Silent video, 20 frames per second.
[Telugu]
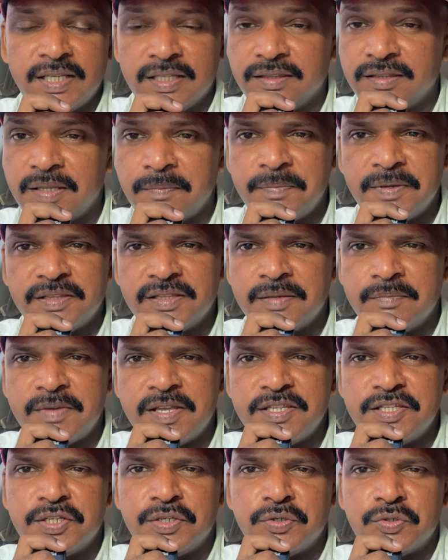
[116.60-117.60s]
ఎంత పెద్ద
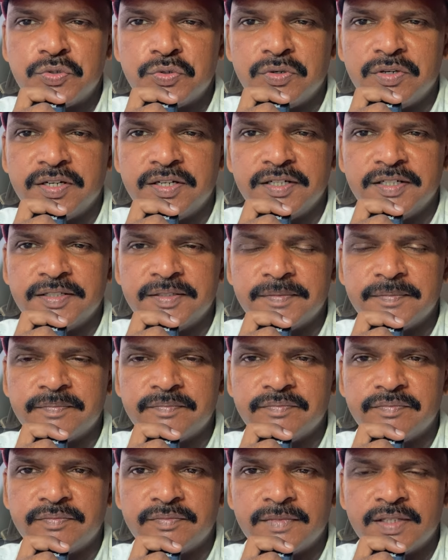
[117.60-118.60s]
మ్యాజిక్ చూడండి
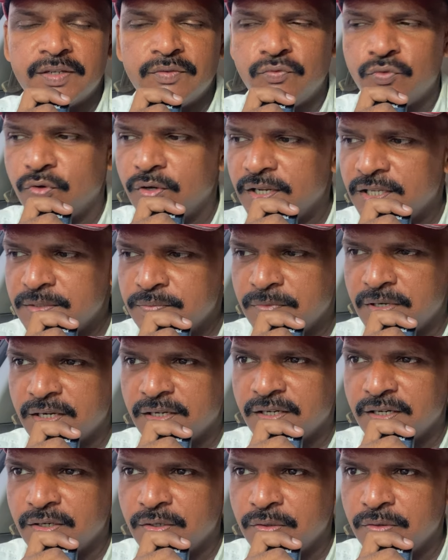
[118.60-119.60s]
ఫోరెక్స్
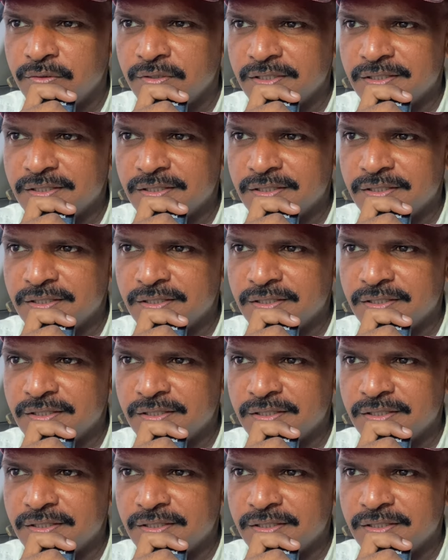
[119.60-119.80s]
మార్కెట్లో